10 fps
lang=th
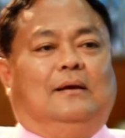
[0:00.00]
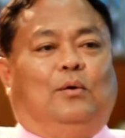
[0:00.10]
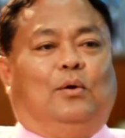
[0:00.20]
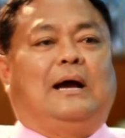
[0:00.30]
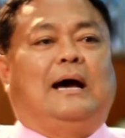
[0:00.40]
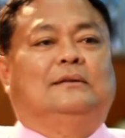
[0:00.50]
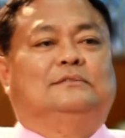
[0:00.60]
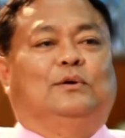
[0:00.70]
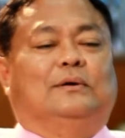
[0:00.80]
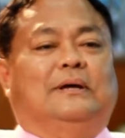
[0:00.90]
โครงการ
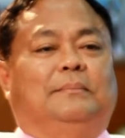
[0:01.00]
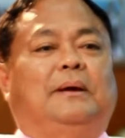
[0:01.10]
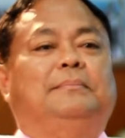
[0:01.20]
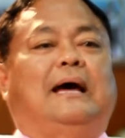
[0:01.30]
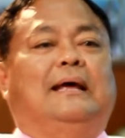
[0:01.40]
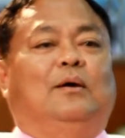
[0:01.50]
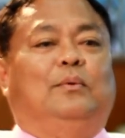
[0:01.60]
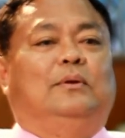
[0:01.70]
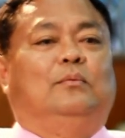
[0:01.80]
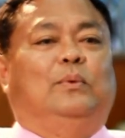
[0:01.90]
ส่งเสริมใจใจและ
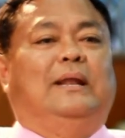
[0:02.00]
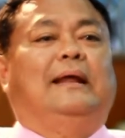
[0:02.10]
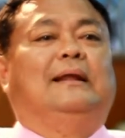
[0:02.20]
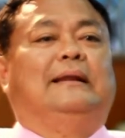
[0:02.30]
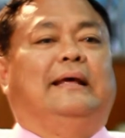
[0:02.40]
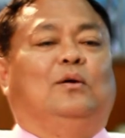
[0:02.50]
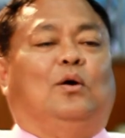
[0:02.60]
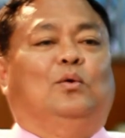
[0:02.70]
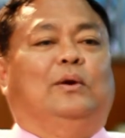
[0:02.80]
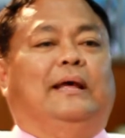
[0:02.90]
วินัยนักเรียนข
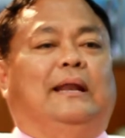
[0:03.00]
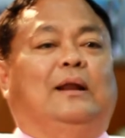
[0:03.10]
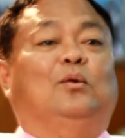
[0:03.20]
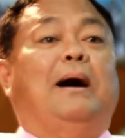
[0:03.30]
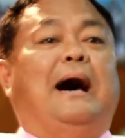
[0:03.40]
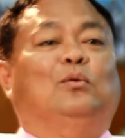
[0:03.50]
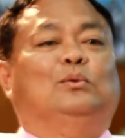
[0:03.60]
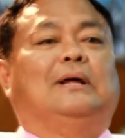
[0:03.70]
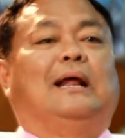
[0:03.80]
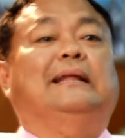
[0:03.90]
องโรงเรียนอนุบาล
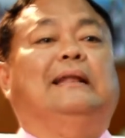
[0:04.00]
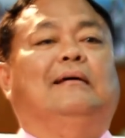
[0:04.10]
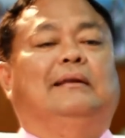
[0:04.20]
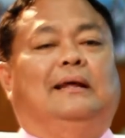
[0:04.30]
ตรดิต์